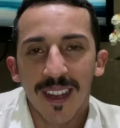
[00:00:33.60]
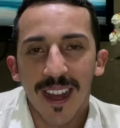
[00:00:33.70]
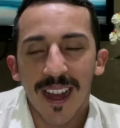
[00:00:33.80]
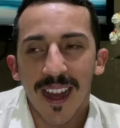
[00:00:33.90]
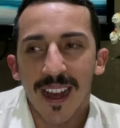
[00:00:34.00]

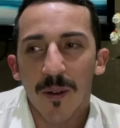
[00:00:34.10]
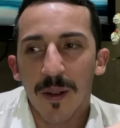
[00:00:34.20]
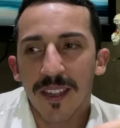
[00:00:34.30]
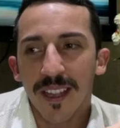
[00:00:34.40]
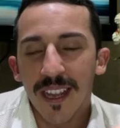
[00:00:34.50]
é,
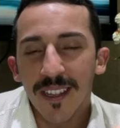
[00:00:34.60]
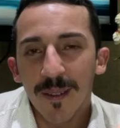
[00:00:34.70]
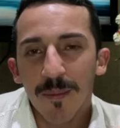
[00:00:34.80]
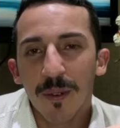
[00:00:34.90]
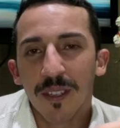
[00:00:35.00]

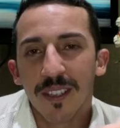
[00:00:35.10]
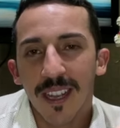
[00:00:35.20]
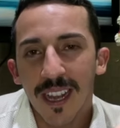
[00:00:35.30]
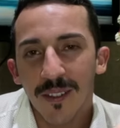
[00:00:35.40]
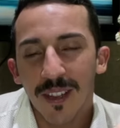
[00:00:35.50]

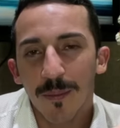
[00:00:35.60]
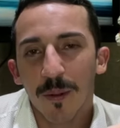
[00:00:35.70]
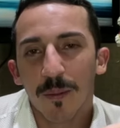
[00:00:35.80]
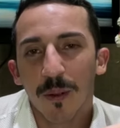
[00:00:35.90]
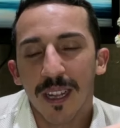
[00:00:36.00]
80% da
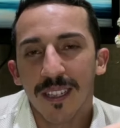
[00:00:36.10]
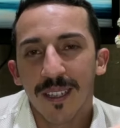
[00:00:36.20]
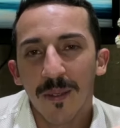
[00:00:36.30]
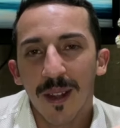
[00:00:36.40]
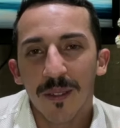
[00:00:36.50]

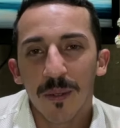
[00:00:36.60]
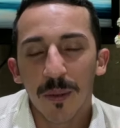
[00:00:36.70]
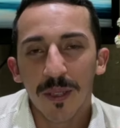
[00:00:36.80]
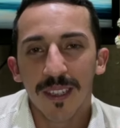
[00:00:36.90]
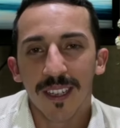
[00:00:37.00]
população
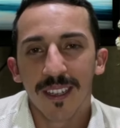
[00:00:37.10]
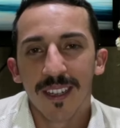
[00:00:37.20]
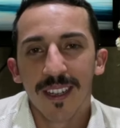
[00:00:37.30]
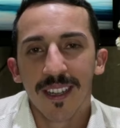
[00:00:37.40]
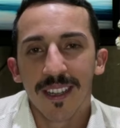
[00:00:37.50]
adulta
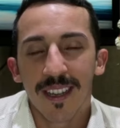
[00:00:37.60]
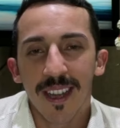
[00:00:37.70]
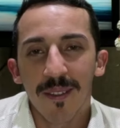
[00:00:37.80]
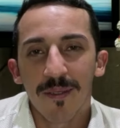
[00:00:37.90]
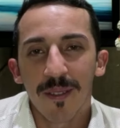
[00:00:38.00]

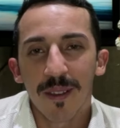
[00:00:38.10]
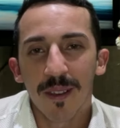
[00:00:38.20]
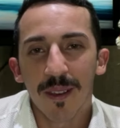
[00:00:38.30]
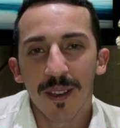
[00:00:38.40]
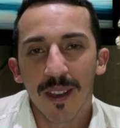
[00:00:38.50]

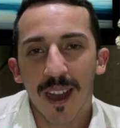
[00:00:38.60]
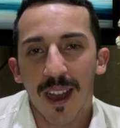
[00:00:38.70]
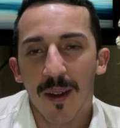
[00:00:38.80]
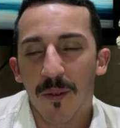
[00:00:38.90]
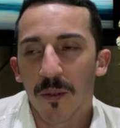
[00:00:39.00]
teve
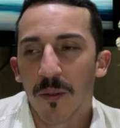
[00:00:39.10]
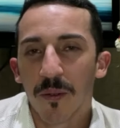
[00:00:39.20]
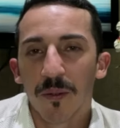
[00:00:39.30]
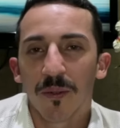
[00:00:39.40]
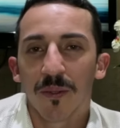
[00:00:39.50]

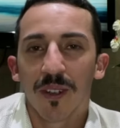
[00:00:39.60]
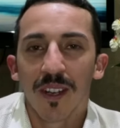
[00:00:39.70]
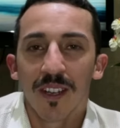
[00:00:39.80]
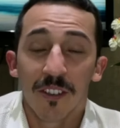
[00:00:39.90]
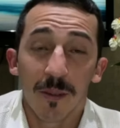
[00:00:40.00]
algum
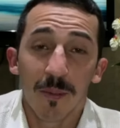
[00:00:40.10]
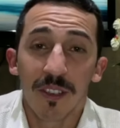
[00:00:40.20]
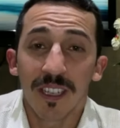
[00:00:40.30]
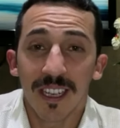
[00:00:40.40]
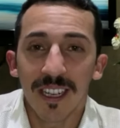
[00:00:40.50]
tipo
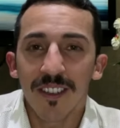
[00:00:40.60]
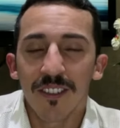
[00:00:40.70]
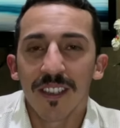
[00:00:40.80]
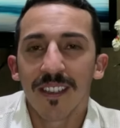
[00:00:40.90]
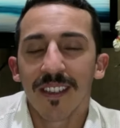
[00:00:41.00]
de
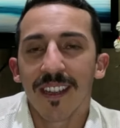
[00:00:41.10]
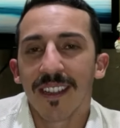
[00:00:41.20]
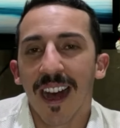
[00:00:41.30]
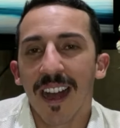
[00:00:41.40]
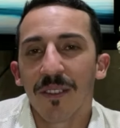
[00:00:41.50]
crise de
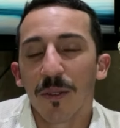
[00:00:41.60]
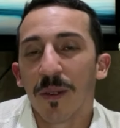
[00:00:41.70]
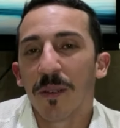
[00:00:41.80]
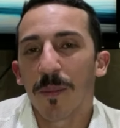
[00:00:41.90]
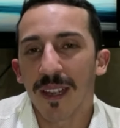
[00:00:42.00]
ansiedade
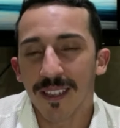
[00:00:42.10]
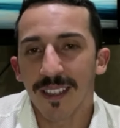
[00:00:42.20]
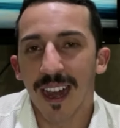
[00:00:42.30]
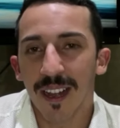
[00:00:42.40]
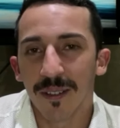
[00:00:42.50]
no ano
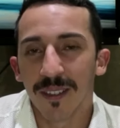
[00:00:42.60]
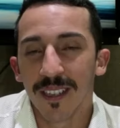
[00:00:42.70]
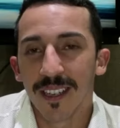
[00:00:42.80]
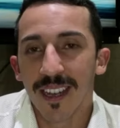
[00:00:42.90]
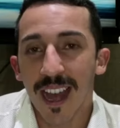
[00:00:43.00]
passado.
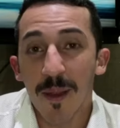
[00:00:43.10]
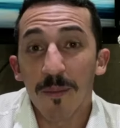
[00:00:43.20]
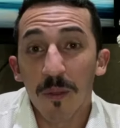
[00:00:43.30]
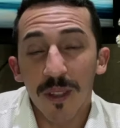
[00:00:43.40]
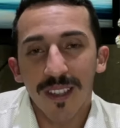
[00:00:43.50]
É
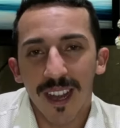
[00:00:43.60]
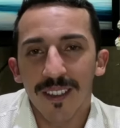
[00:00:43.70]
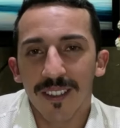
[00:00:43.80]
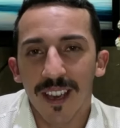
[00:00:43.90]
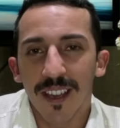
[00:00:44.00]

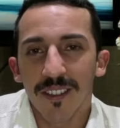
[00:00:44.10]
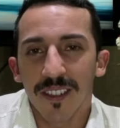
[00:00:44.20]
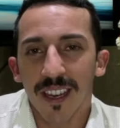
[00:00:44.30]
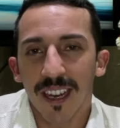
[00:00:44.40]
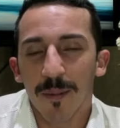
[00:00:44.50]
muita
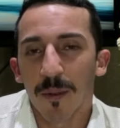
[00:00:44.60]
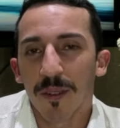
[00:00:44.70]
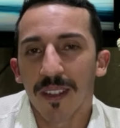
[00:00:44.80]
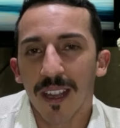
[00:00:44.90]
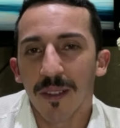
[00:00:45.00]
gente que
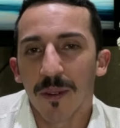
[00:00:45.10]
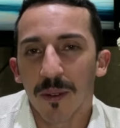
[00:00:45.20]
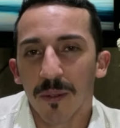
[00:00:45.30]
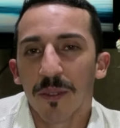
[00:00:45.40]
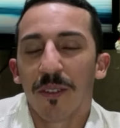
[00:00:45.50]
acabou tendo
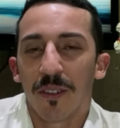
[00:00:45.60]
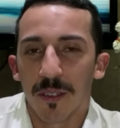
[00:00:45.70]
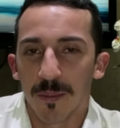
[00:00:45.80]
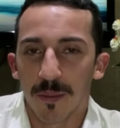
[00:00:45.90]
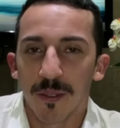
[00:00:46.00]
algum
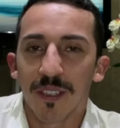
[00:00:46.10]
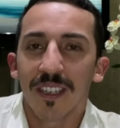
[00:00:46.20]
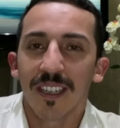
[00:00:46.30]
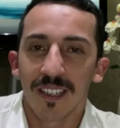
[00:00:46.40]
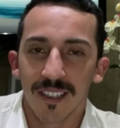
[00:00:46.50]
tipo de
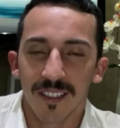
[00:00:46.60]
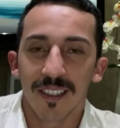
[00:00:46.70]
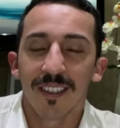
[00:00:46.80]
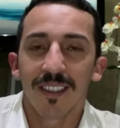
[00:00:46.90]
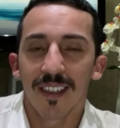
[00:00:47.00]
crise
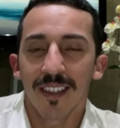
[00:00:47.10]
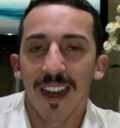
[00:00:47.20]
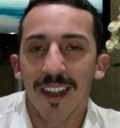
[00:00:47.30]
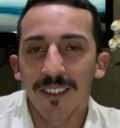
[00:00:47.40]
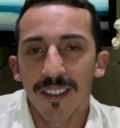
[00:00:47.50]
de
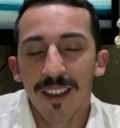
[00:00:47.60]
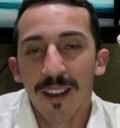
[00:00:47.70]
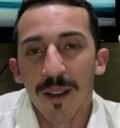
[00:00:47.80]
ansiedade